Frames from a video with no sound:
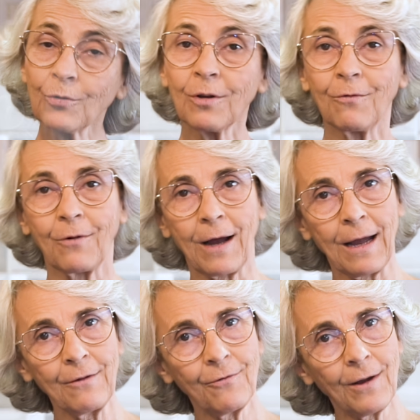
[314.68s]
que
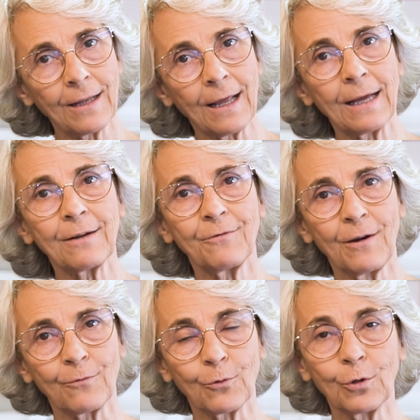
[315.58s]
vai falar a
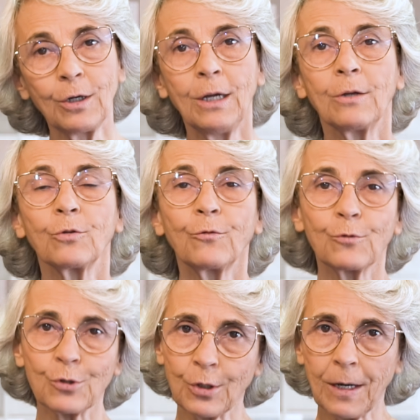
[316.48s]
favor do
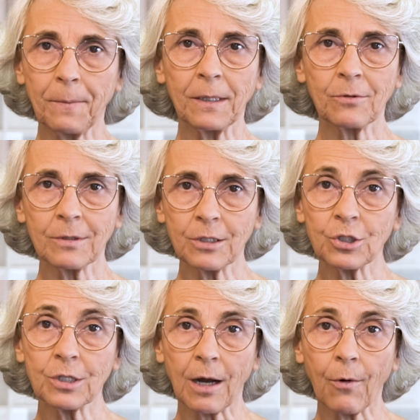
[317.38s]
funcionamento
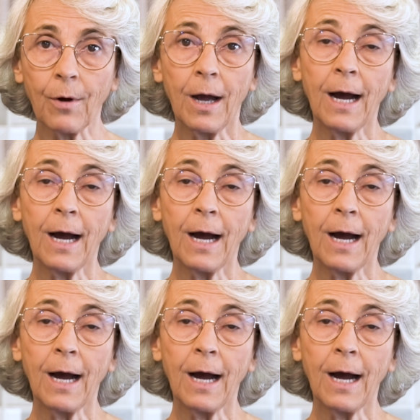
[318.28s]
intestinal.